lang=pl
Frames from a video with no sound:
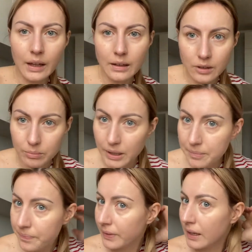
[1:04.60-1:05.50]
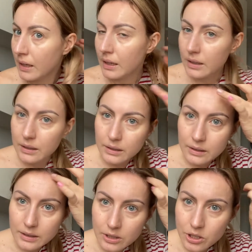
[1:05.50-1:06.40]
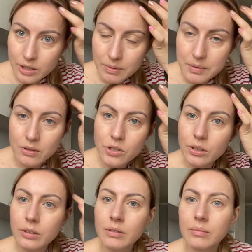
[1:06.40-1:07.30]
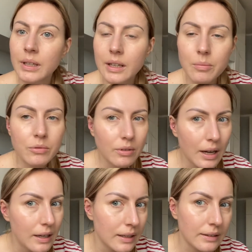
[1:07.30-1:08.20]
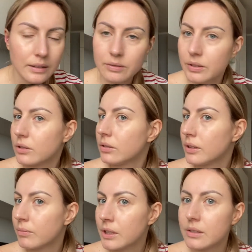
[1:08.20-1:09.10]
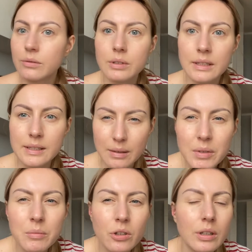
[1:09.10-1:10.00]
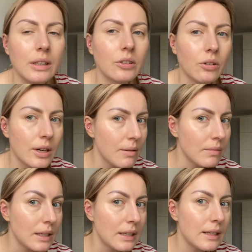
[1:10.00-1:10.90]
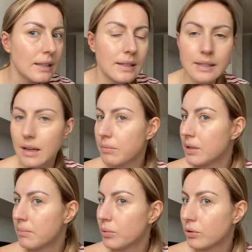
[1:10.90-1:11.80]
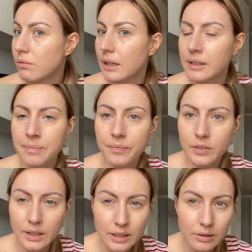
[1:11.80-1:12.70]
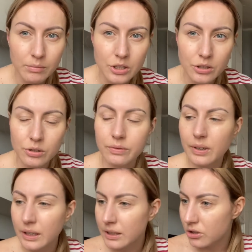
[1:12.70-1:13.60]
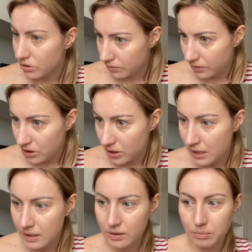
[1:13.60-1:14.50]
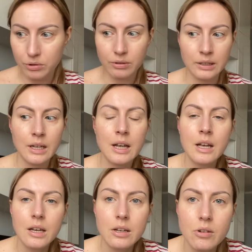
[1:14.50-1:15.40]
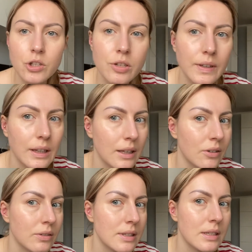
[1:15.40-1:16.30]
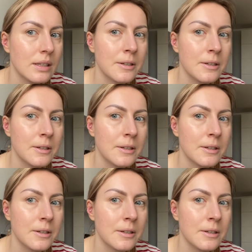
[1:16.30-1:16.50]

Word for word: Dobra. E, jeszcze nie mam skończonego make-upu, ale tak wygląda moja skóra z samym korektorem i z samym podkładem. Wydaje mi się, że fajnie, rzeczywiście jest to podkład rozświetlający,